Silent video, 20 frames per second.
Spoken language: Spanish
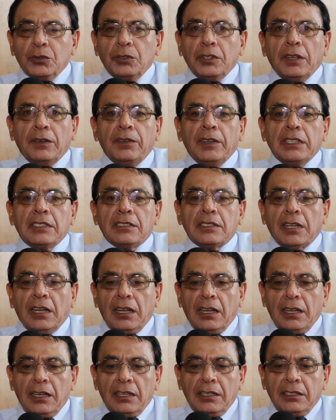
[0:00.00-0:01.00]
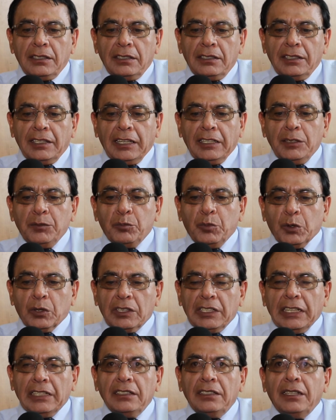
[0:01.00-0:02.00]
una fecha tan
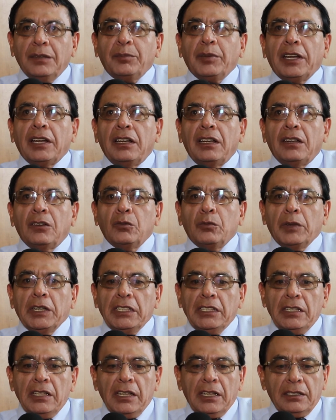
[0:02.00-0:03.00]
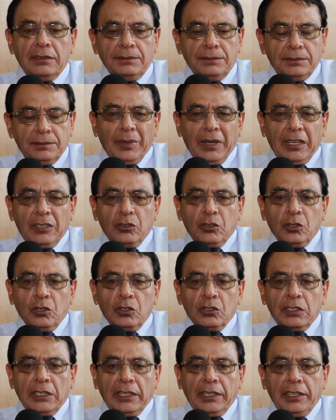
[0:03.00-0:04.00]
importante para la humanidad, para
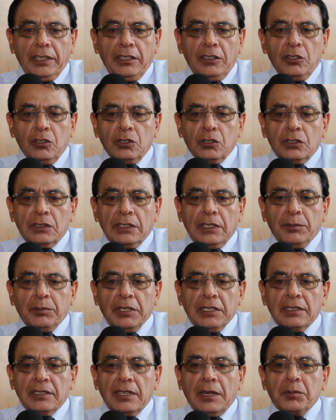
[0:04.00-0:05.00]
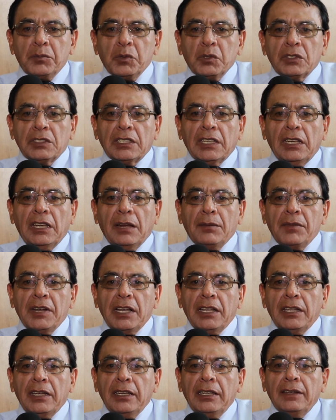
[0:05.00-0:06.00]
todos aquellos que pensamos que la
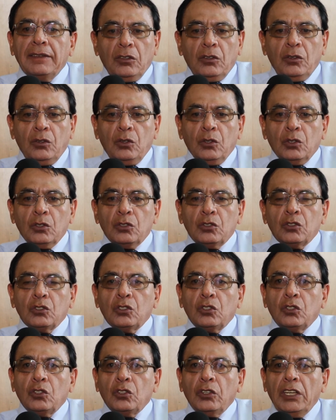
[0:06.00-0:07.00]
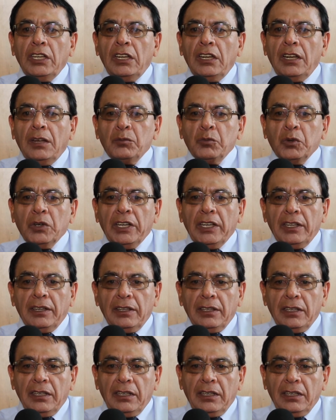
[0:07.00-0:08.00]
madre no solo es la
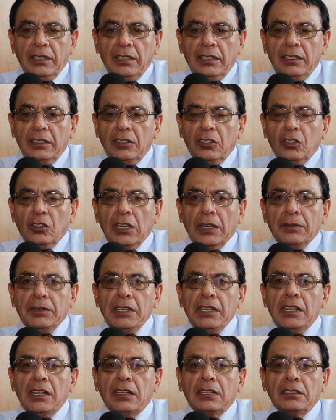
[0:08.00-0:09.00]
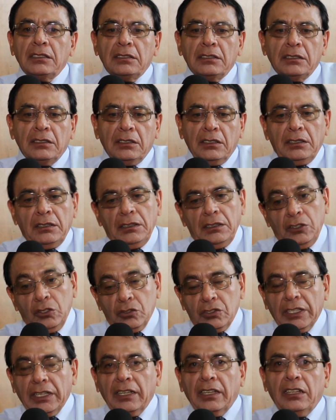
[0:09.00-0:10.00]
mujer que engendró la vida y
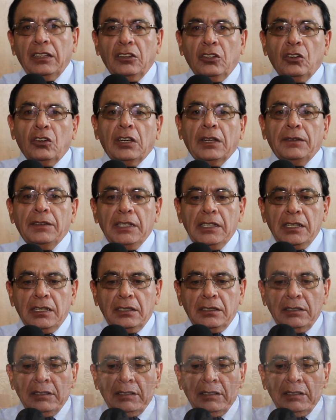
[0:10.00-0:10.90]
nos engendró la vida,